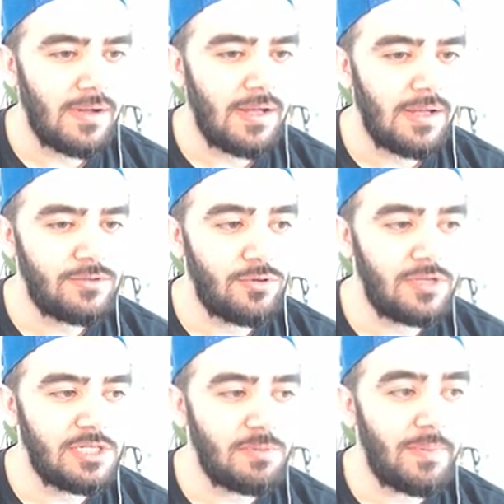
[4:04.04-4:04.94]
Ee,
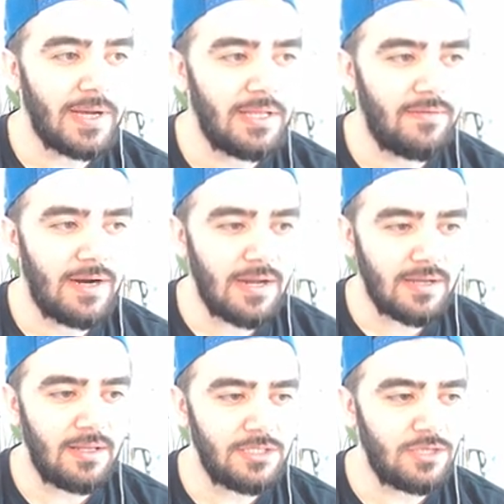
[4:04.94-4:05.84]
sözleşme paketi var
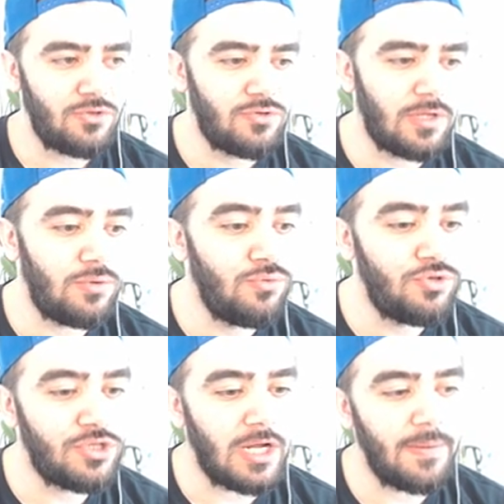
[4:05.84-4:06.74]
arkadaşlar. Şurada
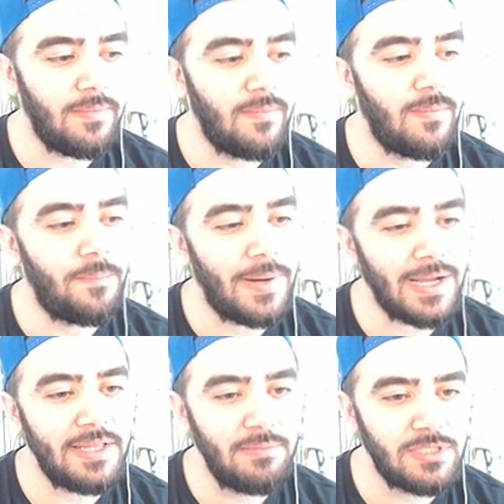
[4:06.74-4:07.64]
3 tane
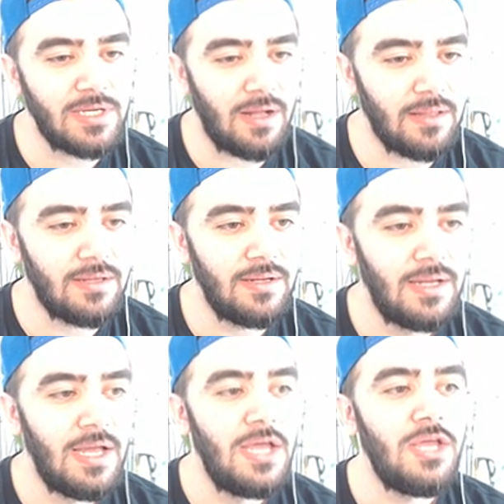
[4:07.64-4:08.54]
paketimiz kaldı.
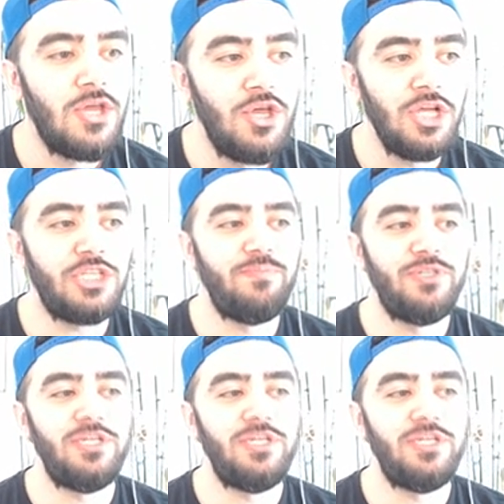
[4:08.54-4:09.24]
Hiçbir